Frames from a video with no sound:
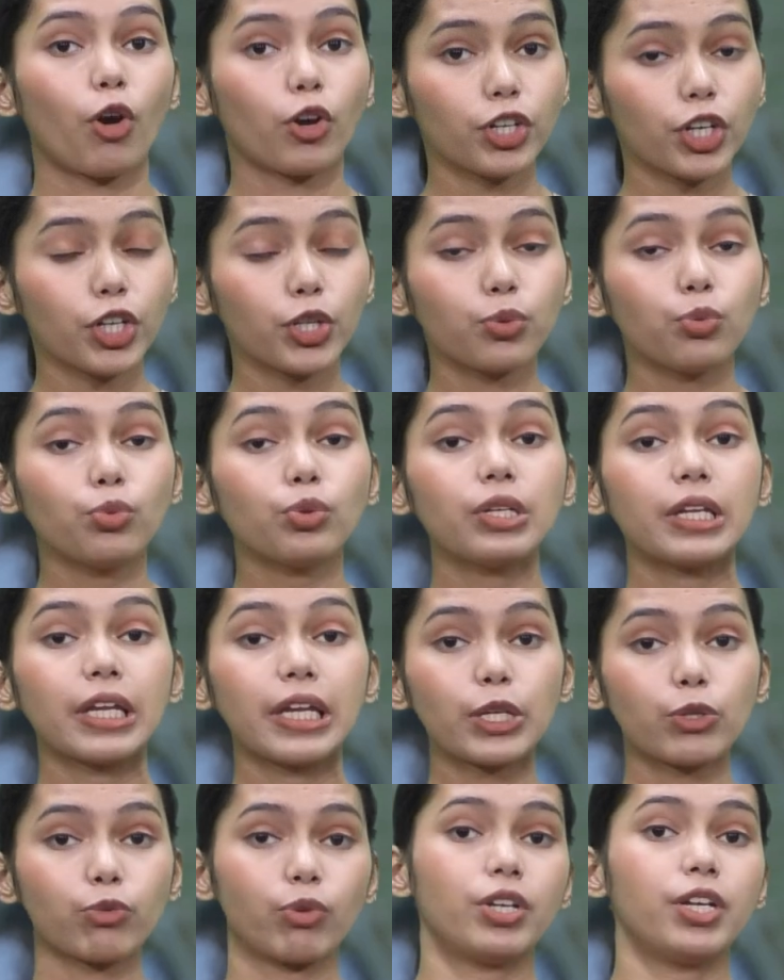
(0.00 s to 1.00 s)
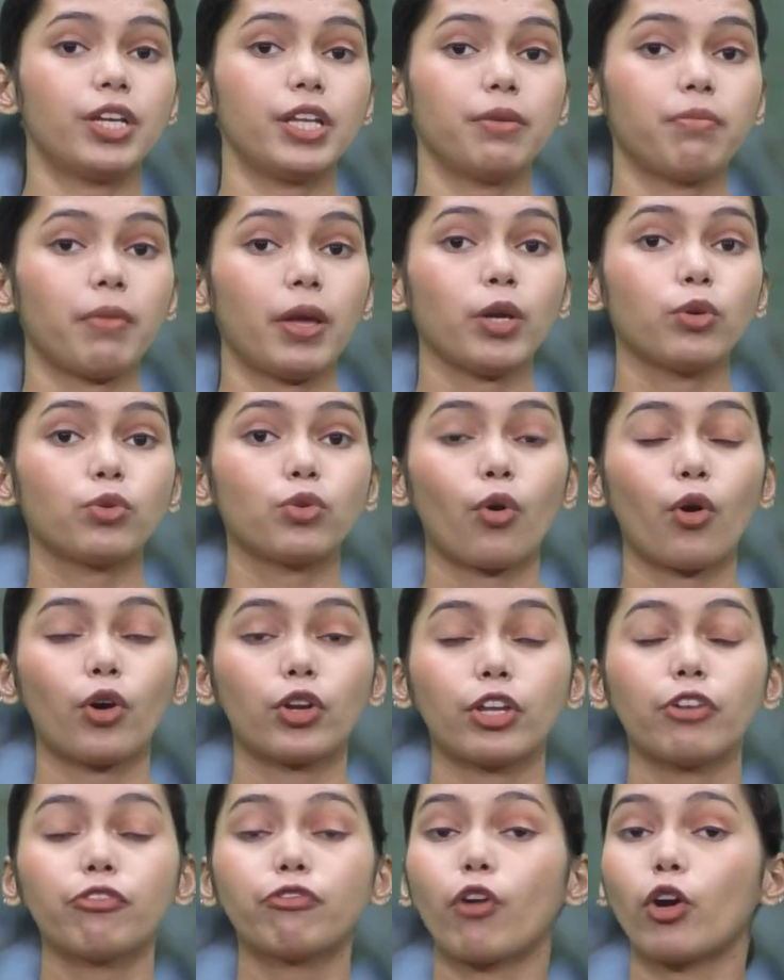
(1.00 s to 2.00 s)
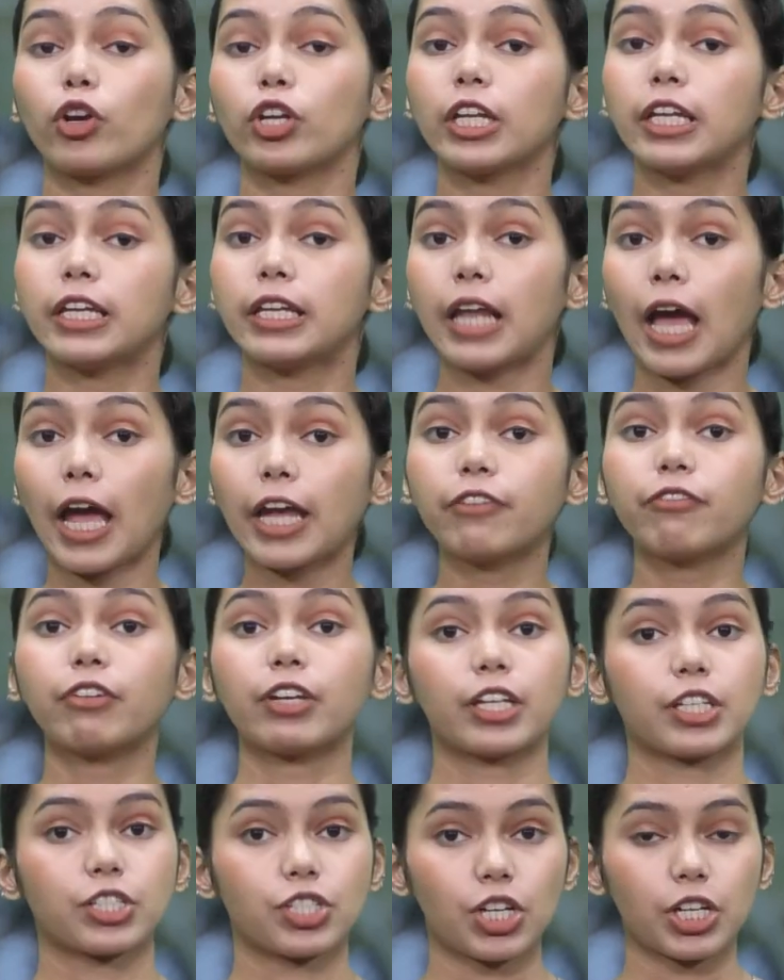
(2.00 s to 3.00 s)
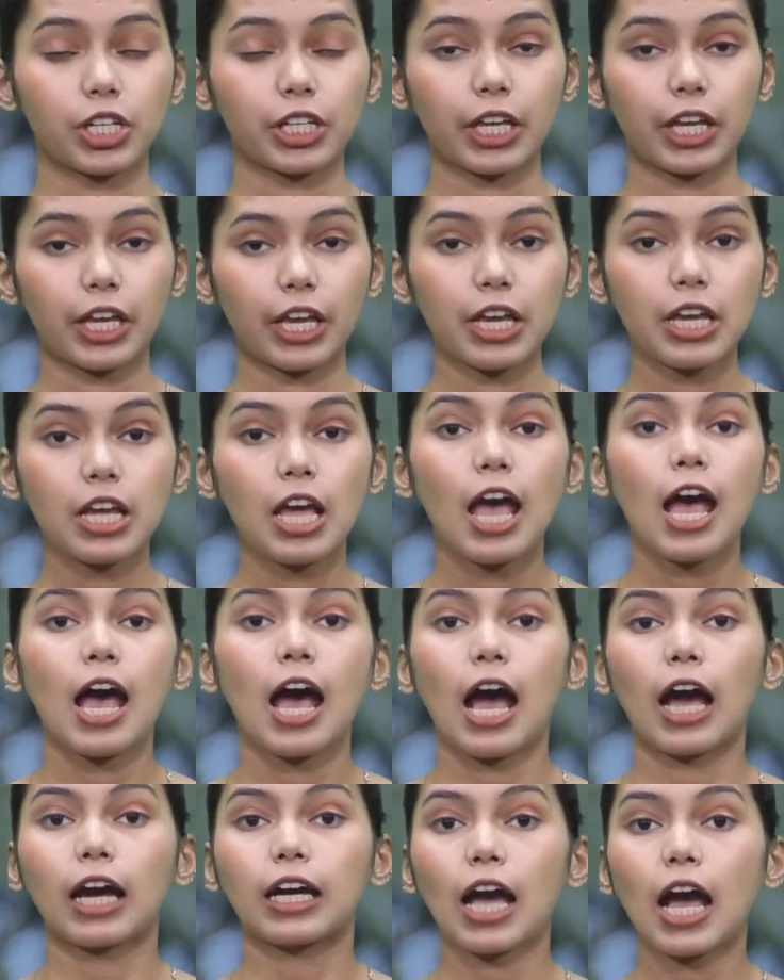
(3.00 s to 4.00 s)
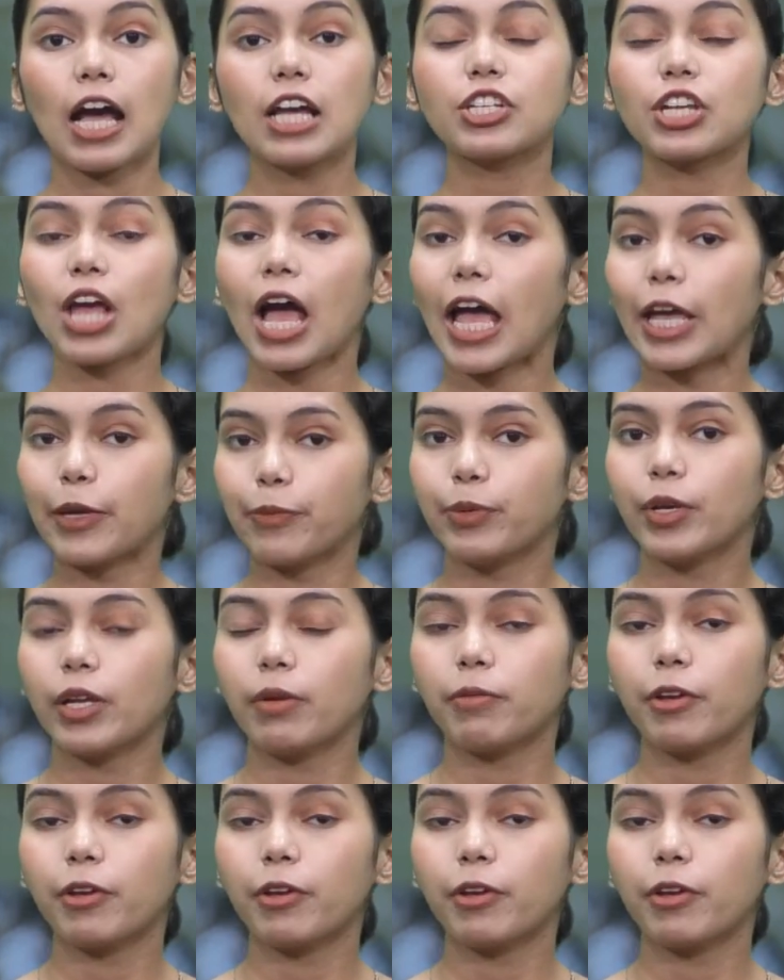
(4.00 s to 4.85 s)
42 टी में उन्होंने 49 विकेट छटके हैं आकाश आईपीएल